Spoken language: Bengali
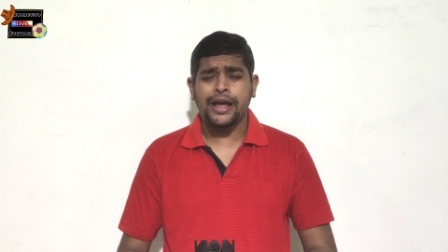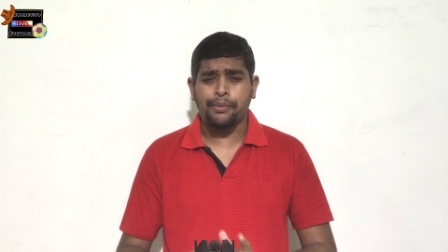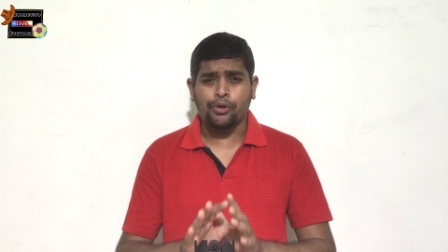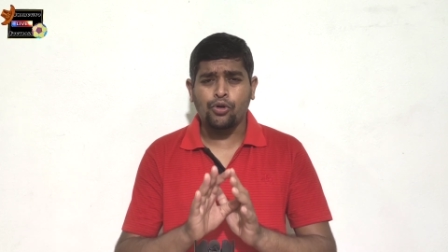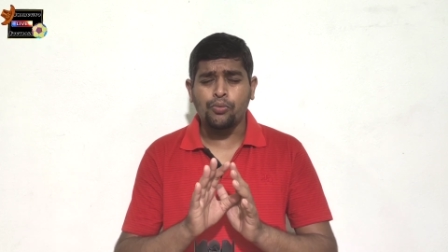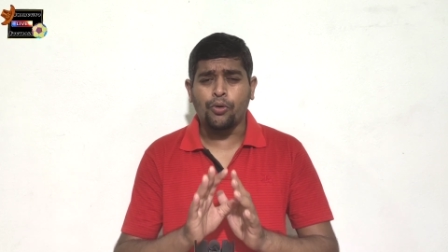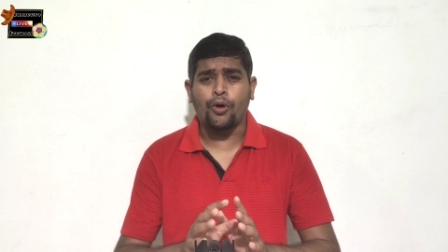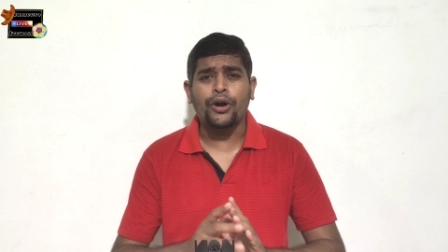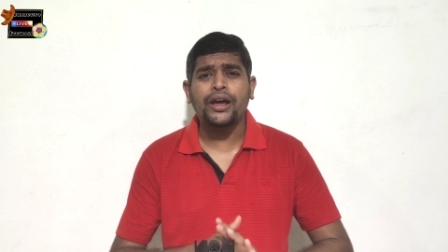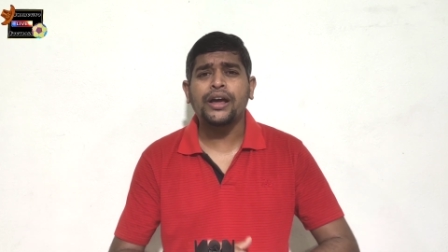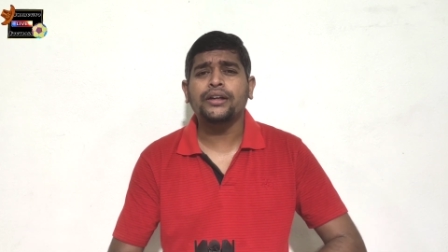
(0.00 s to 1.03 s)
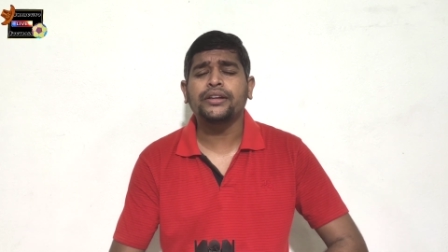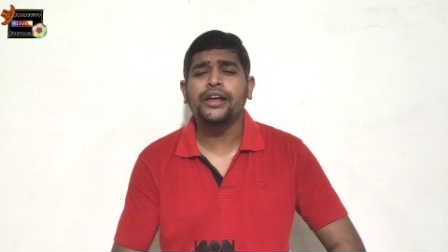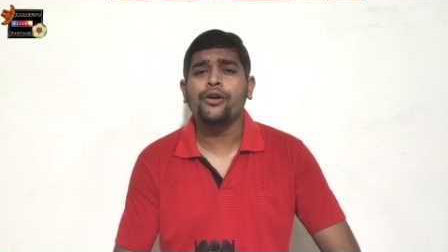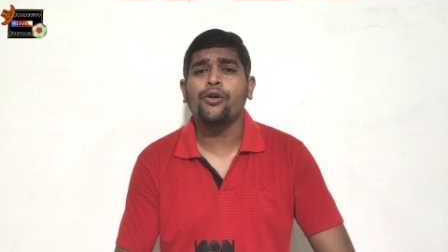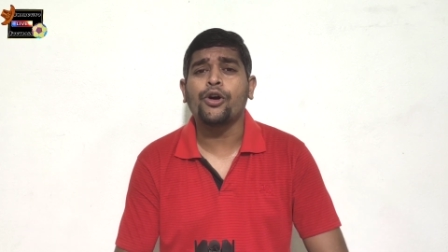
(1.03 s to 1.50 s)
এবং খুব
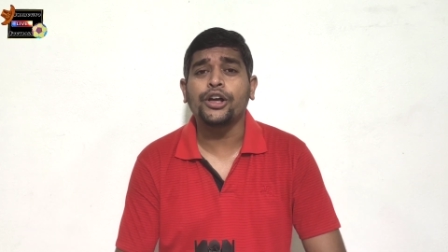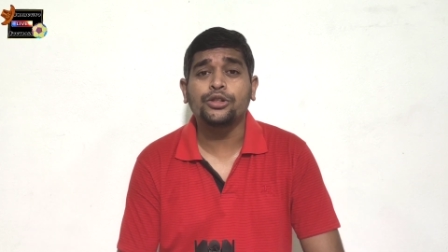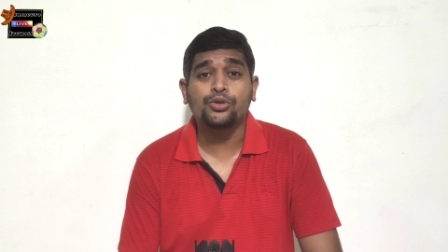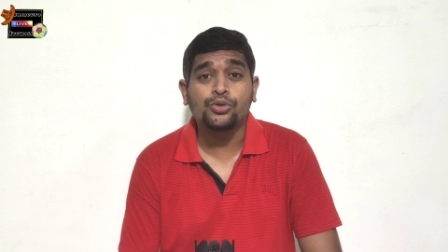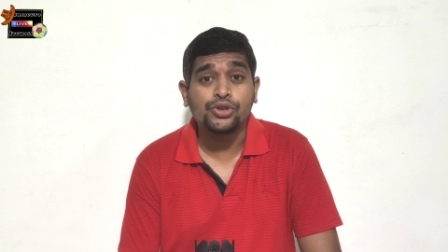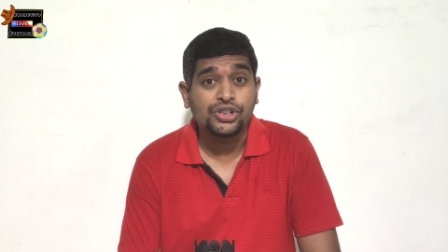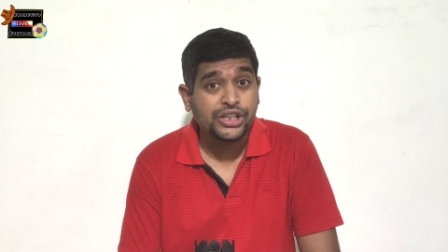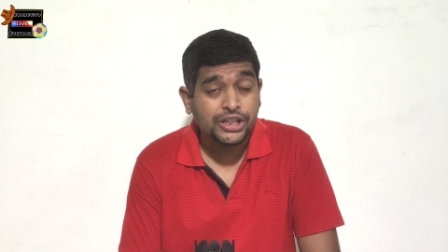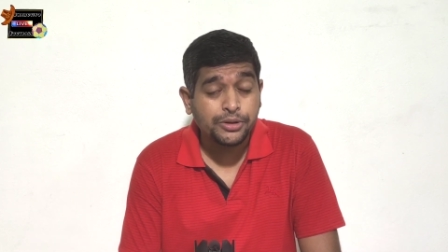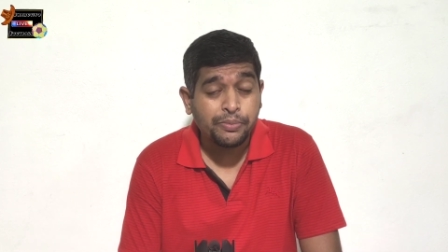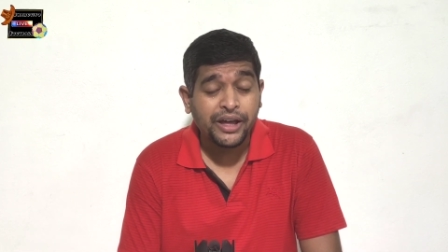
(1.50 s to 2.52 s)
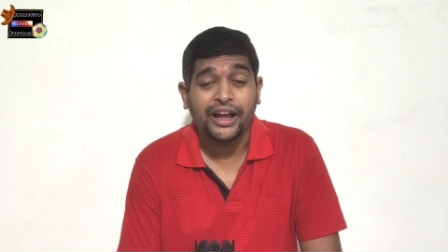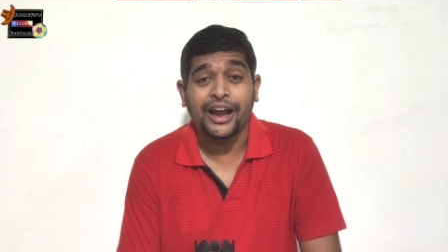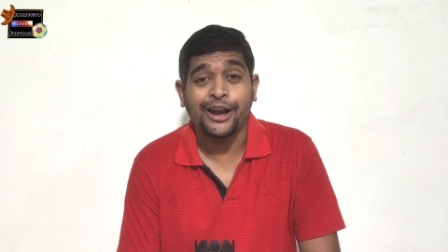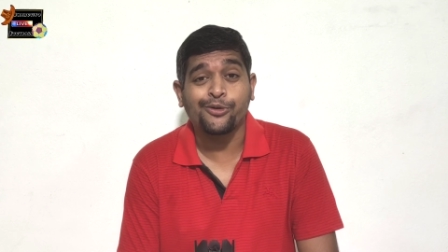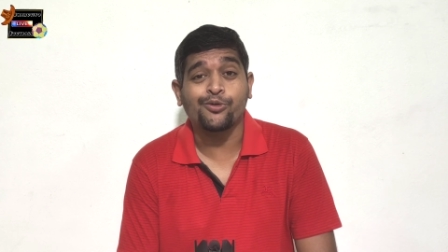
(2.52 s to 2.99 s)
অনায়াসেই হয়তো জিতবে
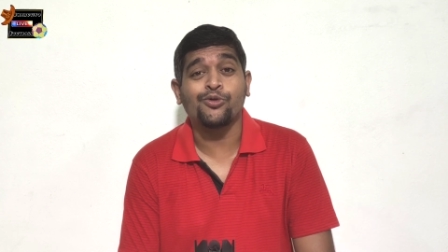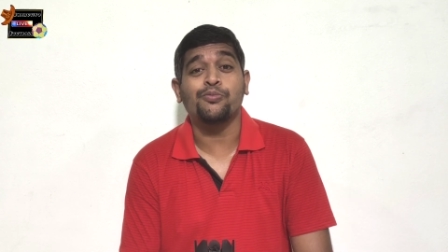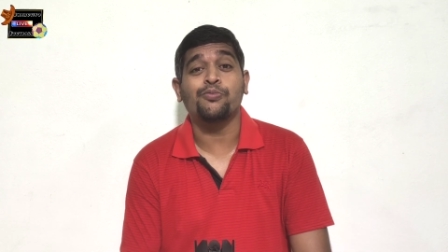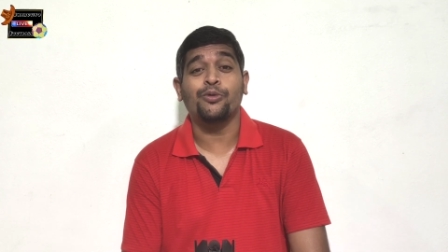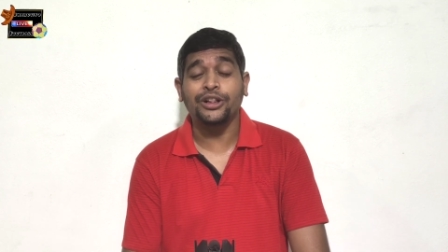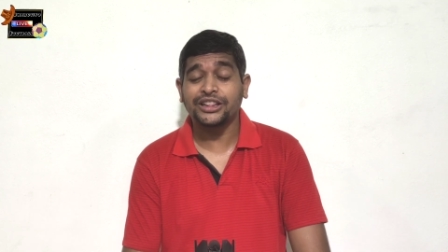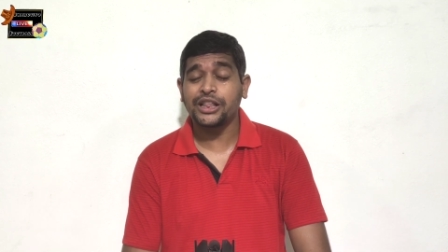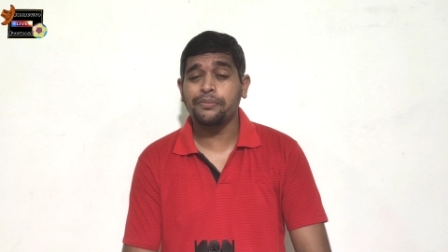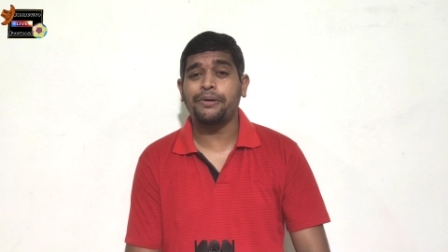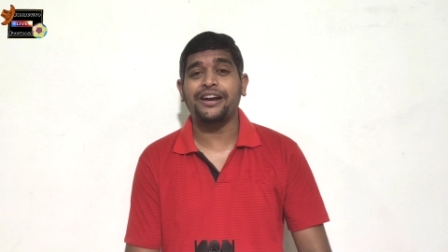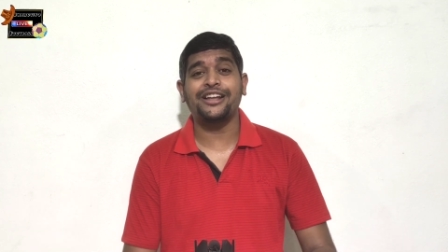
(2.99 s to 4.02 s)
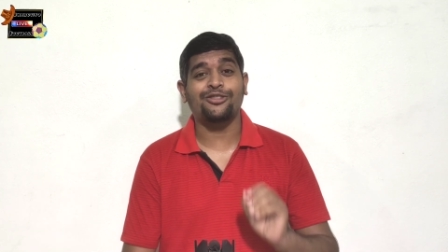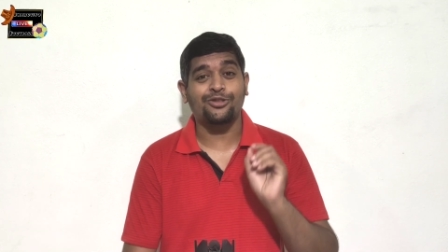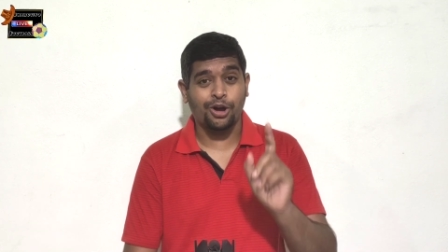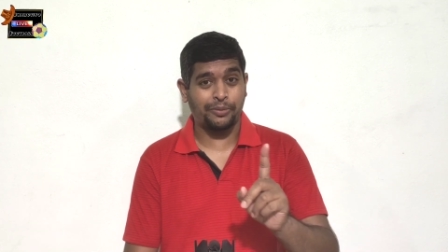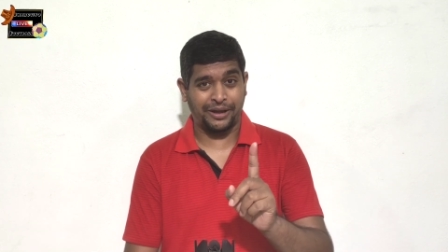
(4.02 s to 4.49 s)
এটুকু বলতে পারি
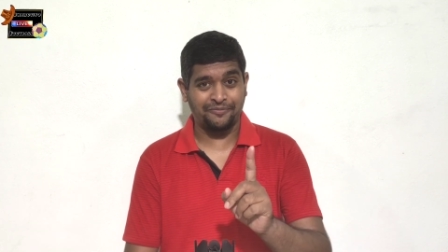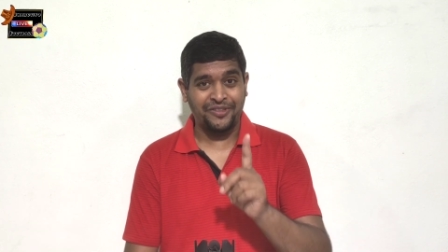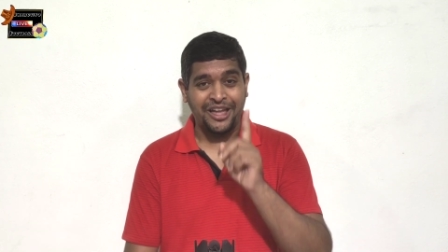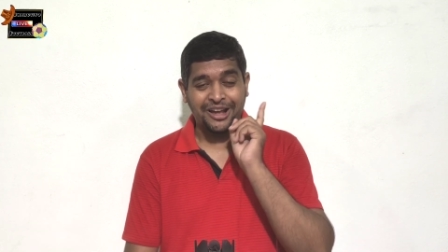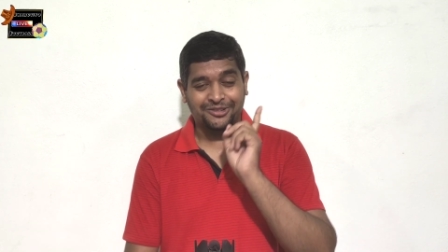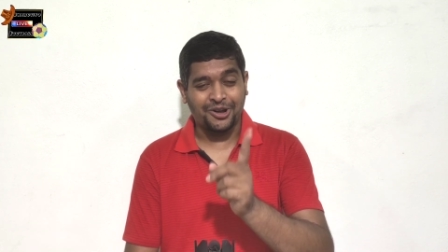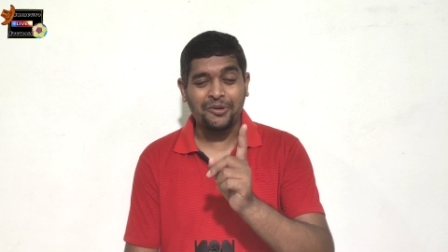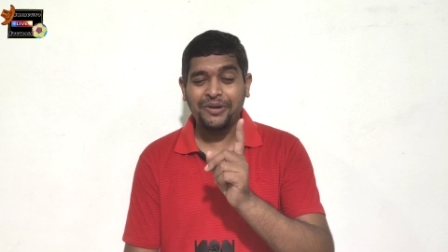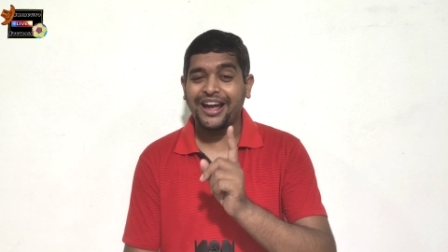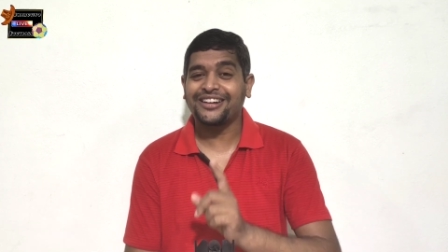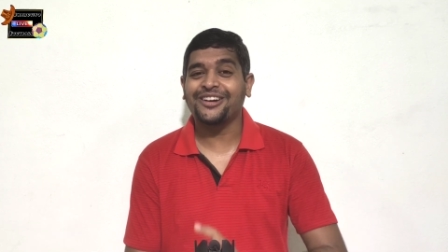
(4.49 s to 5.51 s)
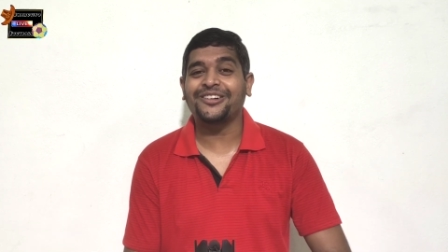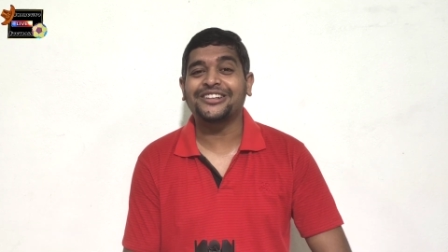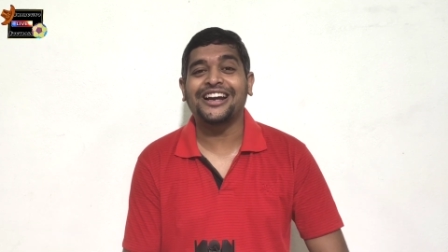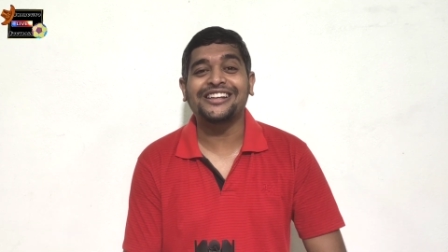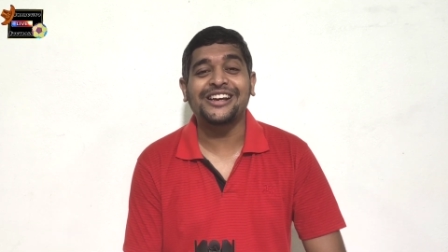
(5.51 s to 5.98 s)
তবে তবে একটা
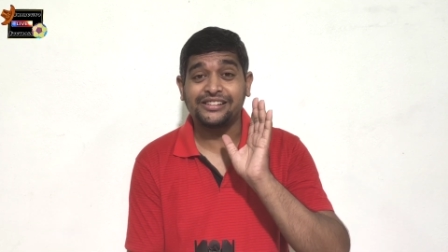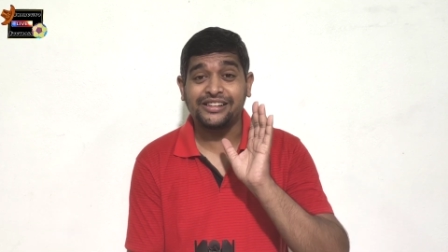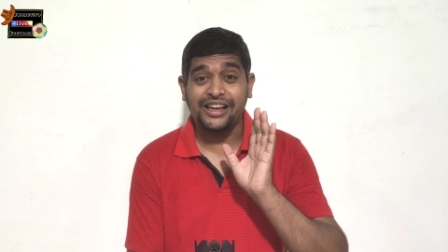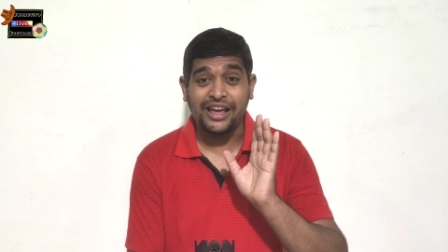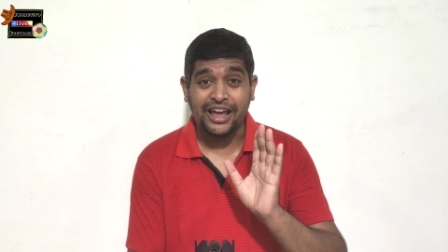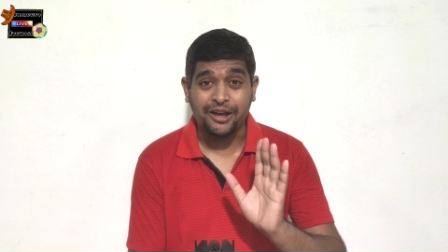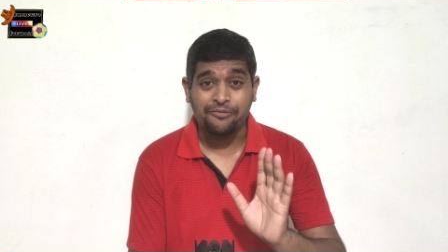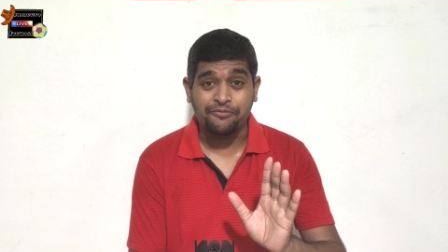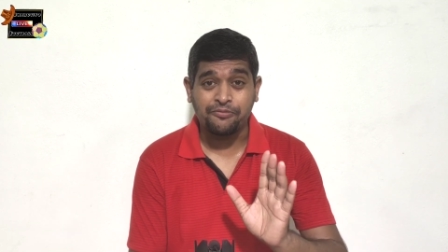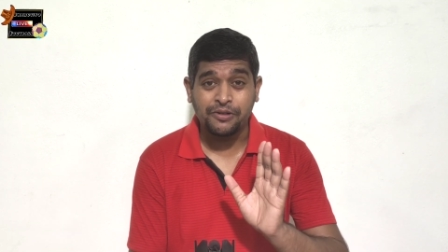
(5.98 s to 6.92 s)
কথা আছে যে এই